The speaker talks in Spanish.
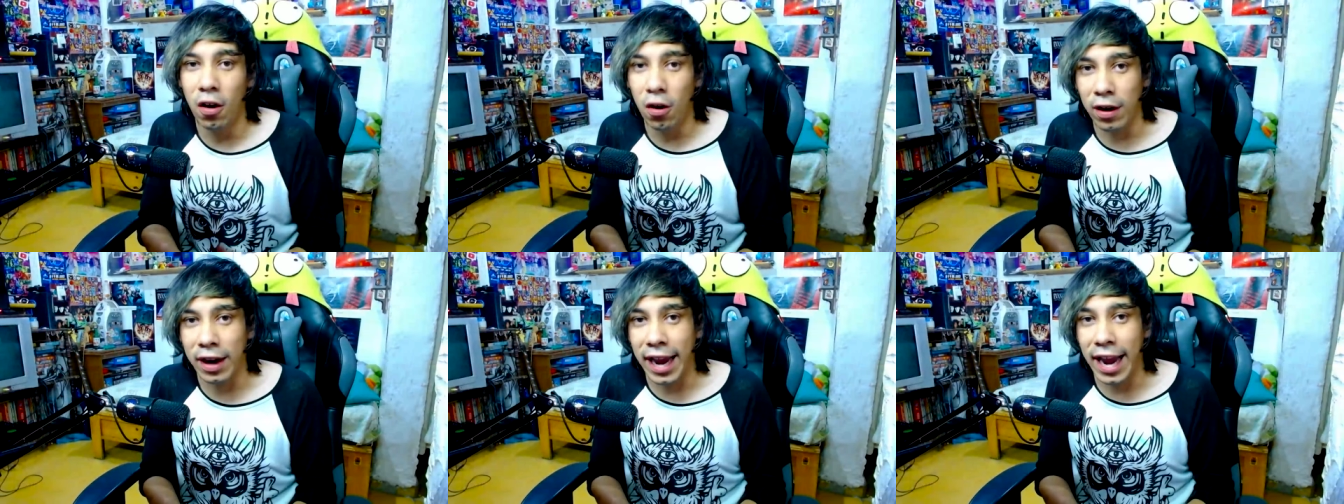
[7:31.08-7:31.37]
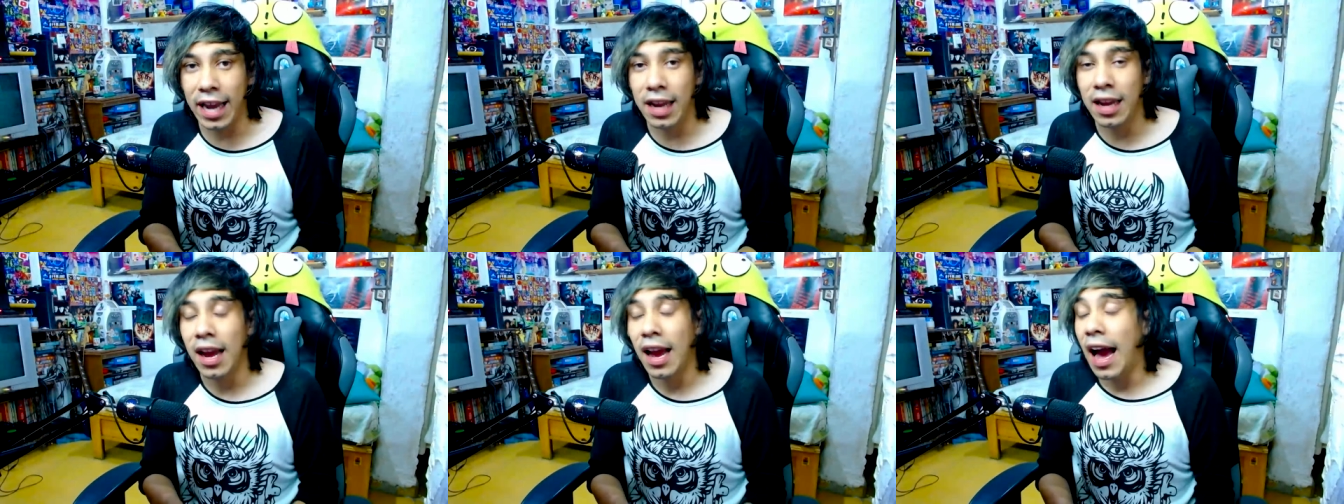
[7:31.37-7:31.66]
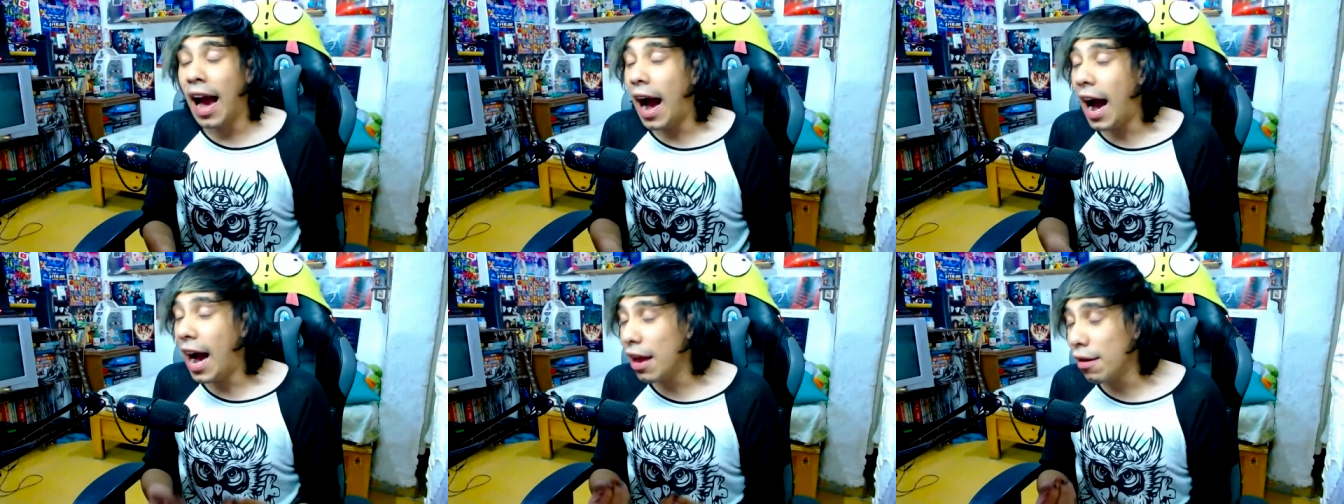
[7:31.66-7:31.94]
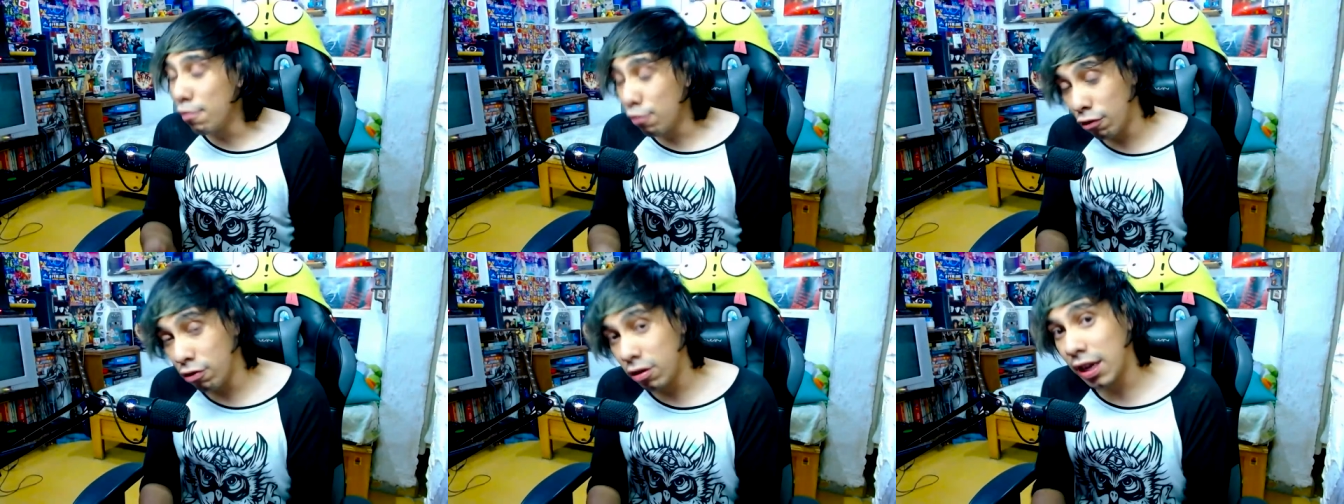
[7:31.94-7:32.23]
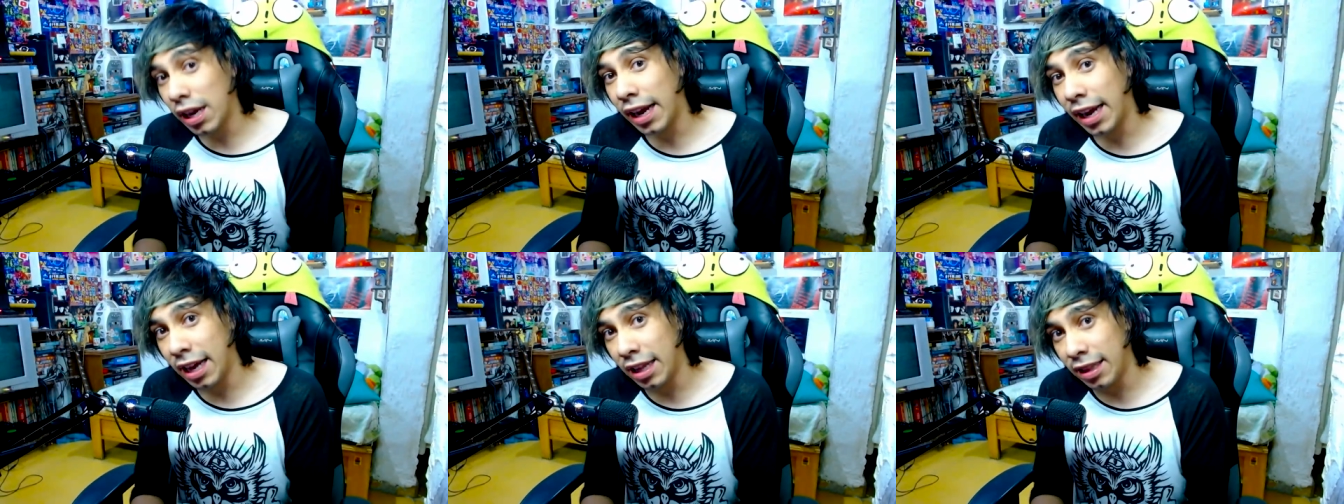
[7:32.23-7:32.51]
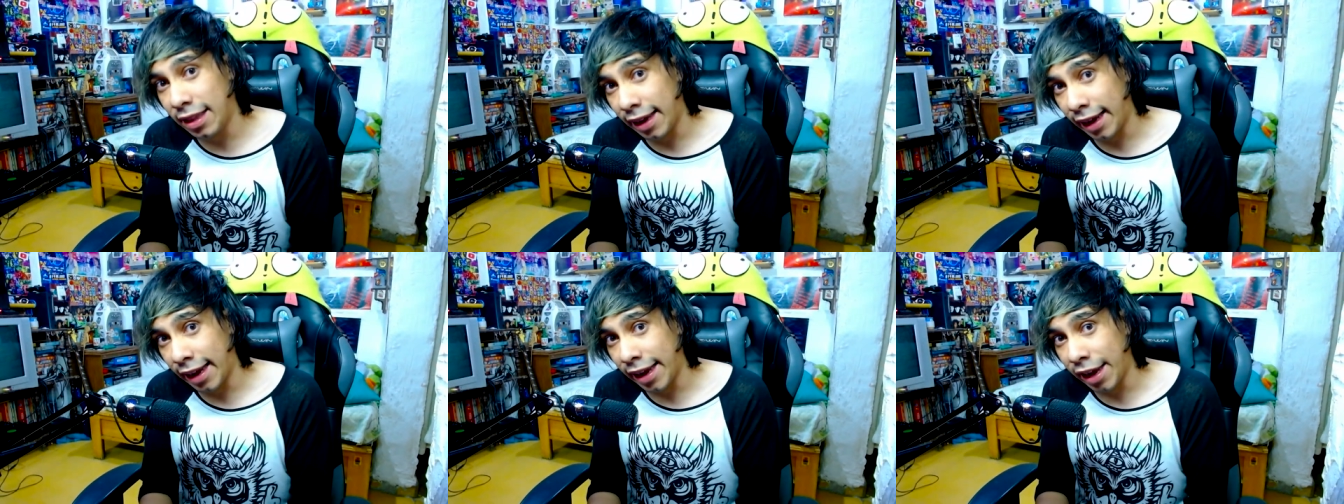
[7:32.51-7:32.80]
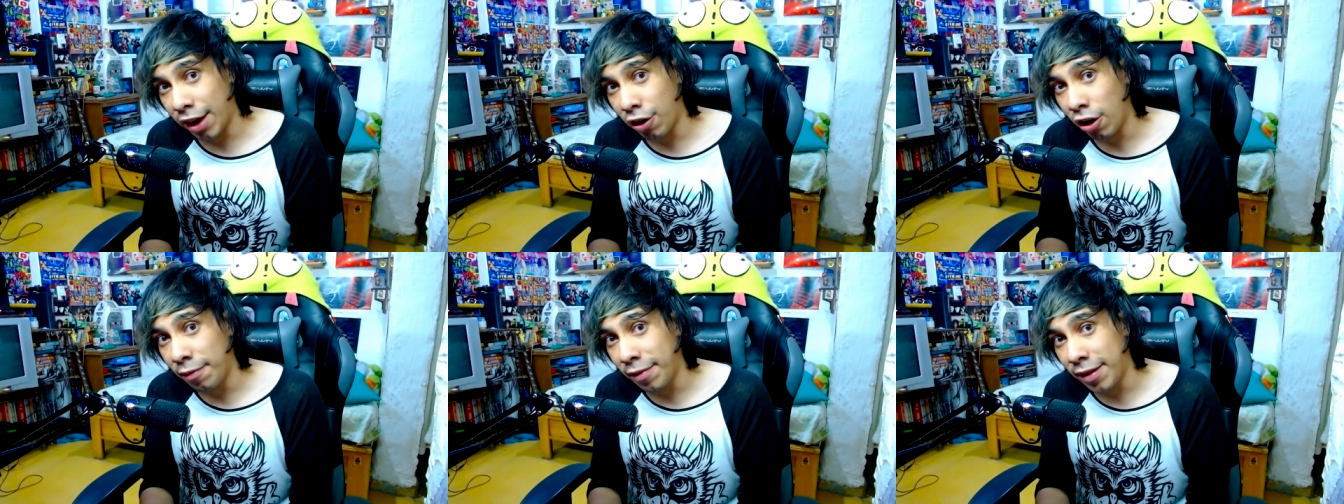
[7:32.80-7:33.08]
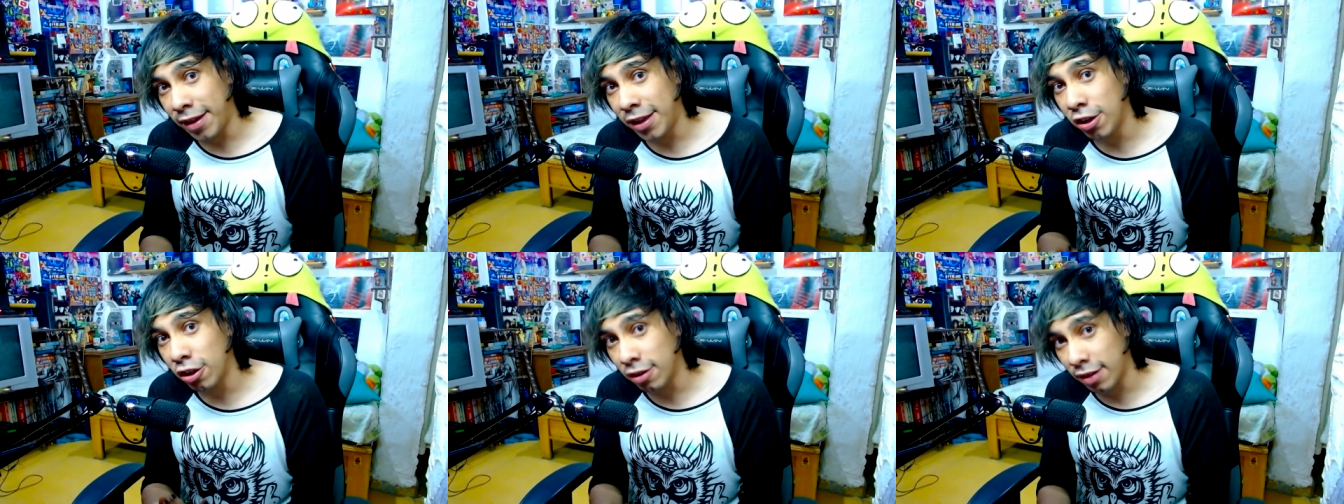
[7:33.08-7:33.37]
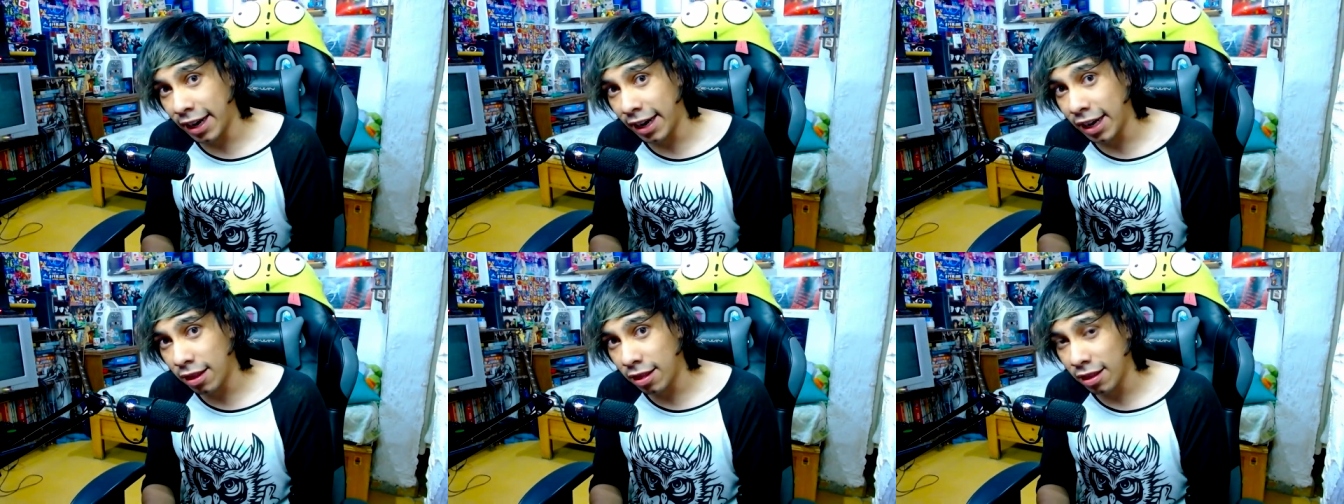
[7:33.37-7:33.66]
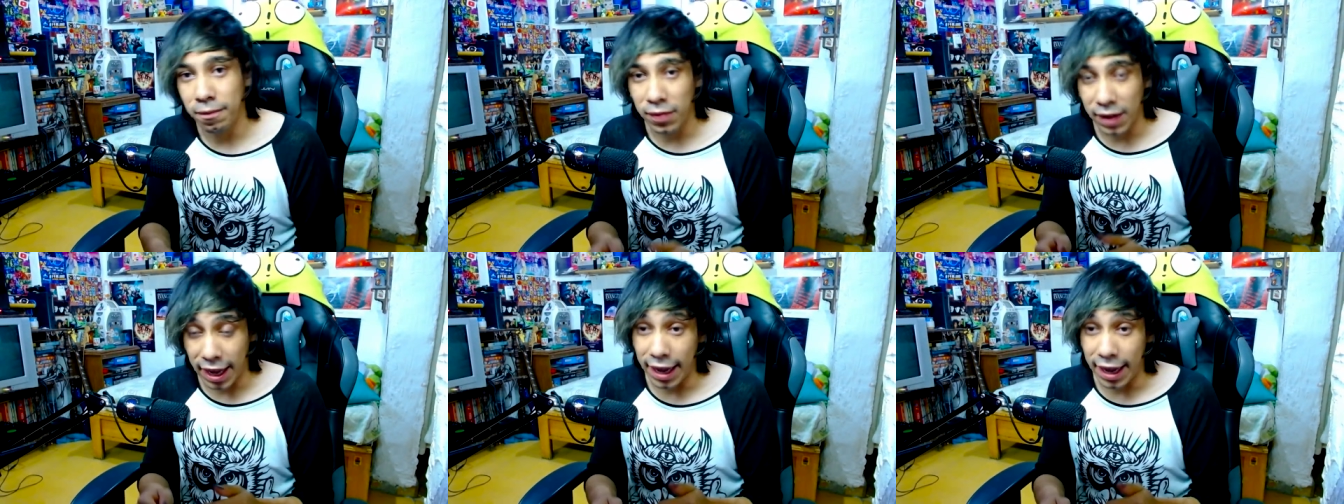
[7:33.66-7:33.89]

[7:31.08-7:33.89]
¿ok? Hay mucha gente que llegó al video 3,